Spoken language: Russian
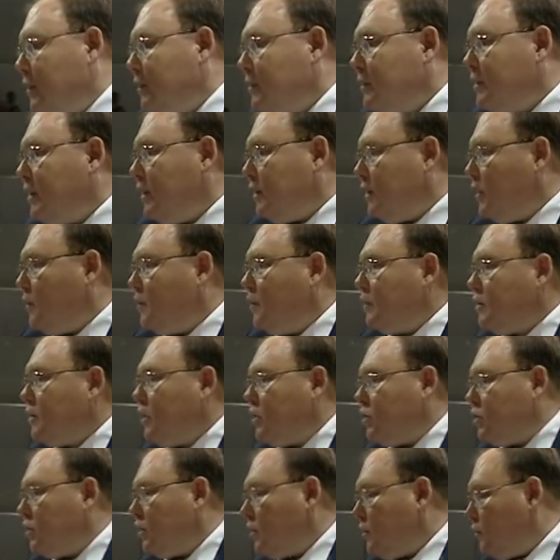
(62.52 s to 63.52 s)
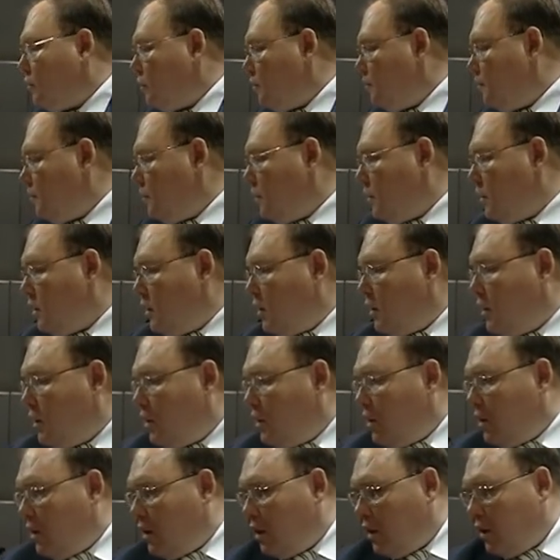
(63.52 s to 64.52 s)
задних пассажиров.
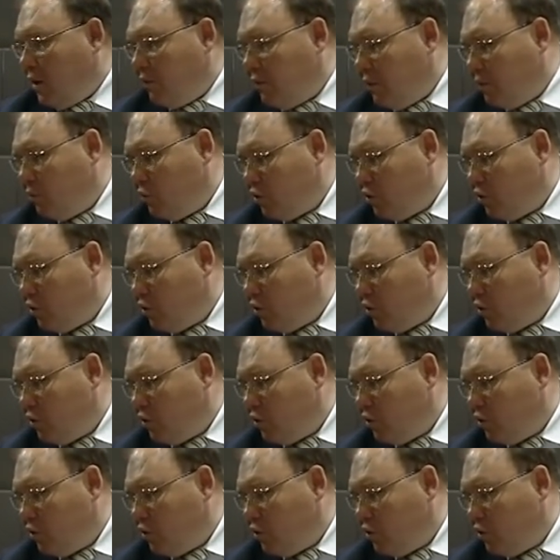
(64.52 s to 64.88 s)
Э, вы